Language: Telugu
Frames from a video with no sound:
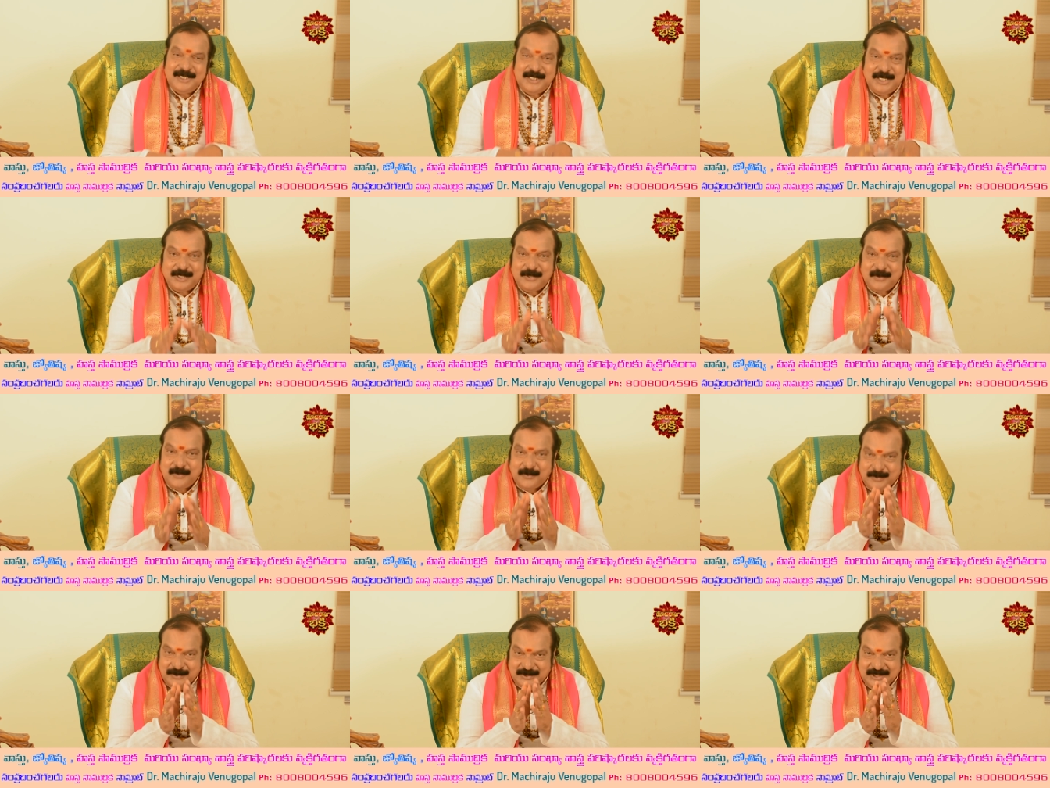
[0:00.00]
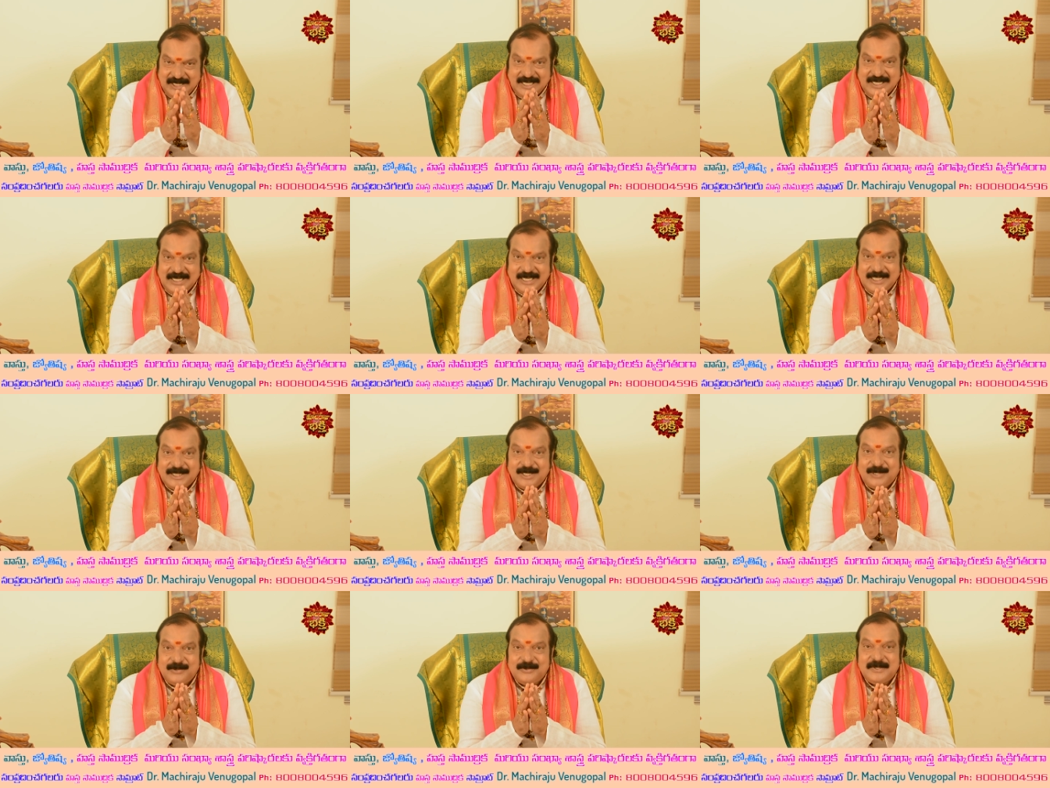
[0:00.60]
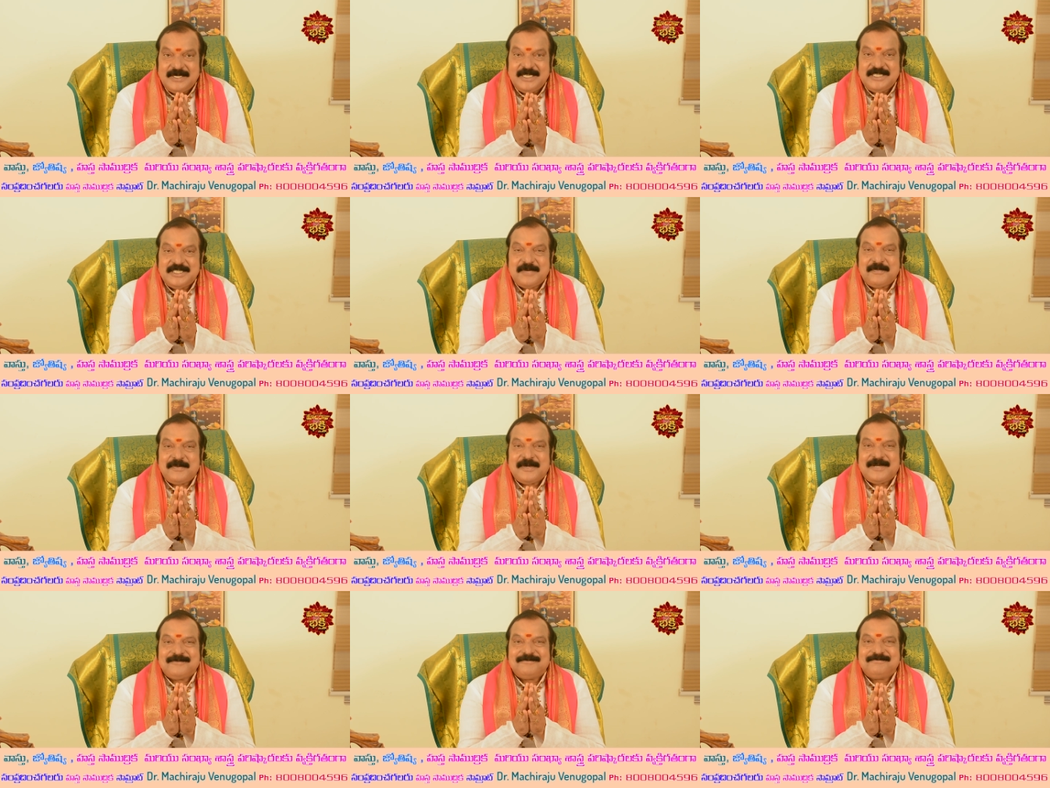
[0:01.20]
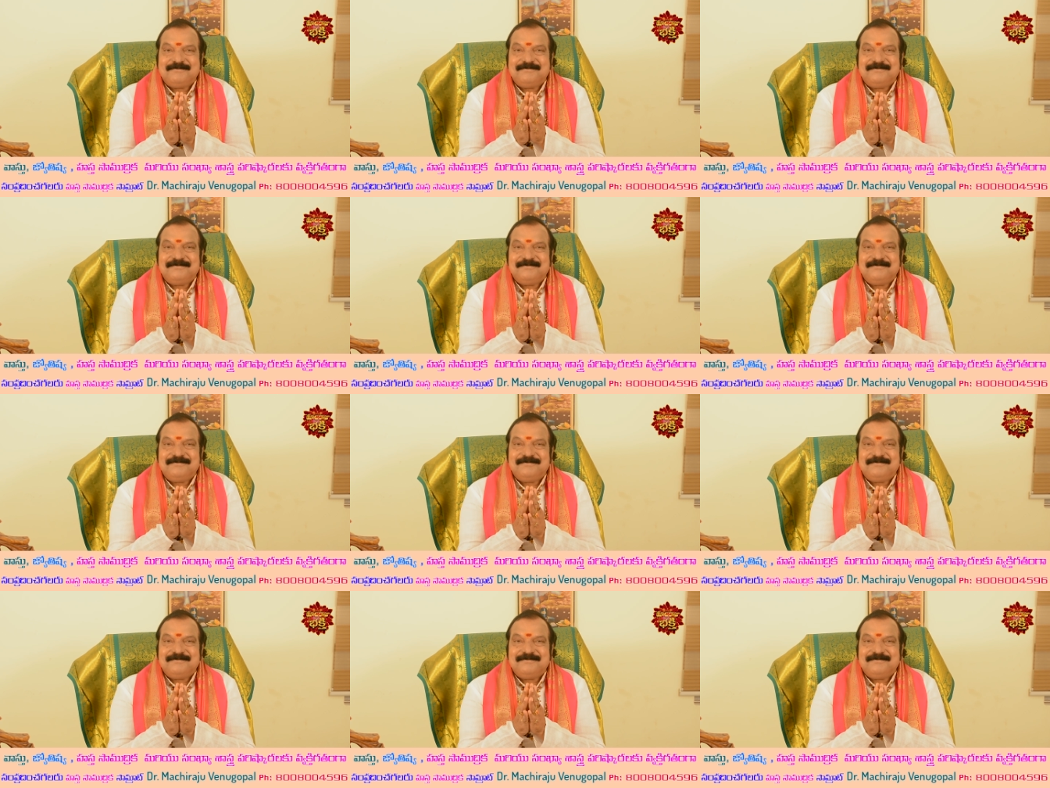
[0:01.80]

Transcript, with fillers: నీకు కృతజ్ఞతలు అని చెప్పడం